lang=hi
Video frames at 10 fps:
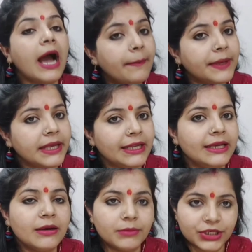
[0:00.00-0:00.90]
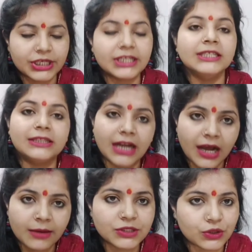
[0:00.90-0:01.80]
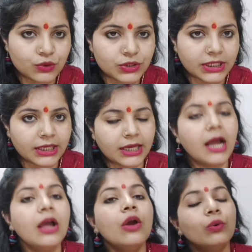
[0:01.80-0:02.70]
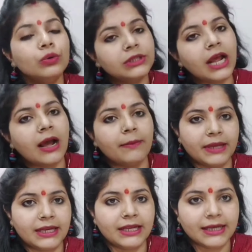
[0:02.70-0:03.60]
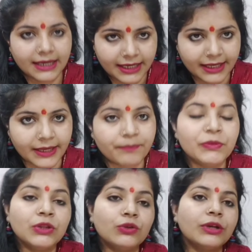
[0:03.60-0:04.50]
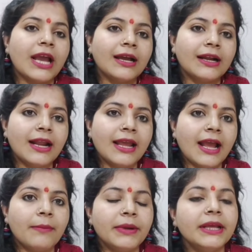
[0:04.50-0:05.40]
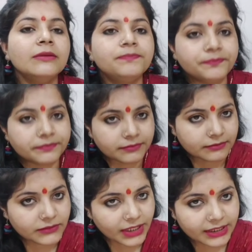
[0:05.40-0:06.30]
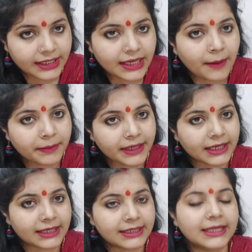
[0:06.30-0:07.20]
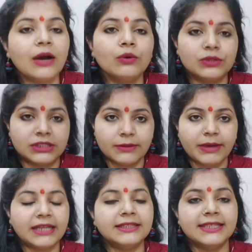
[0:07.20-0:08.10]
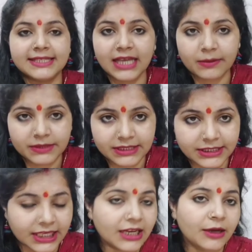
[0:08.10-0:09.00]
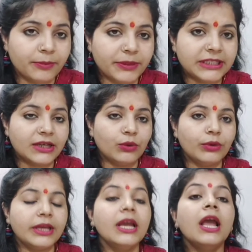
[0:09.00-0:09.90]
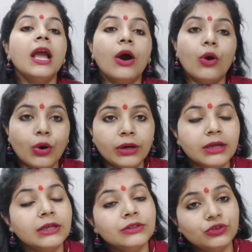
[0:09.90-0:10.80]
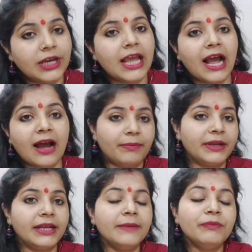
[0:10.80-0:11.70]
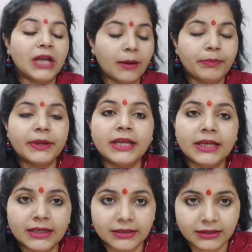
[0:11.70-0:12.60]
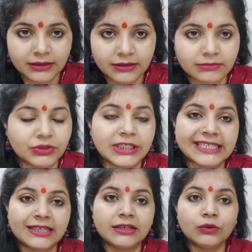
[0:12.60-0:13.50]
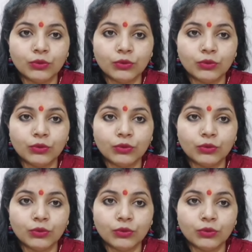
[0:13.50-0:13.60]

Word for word: आपके लिए हमेशा जितना हमसे हो सकेगा उतना आपके लिए करेंगे तो क्या करना है आपने ये आपने कर दिया उसके बाद जैसे आप जल अर्पित करोगे और जो है आपने अपने जैसे कि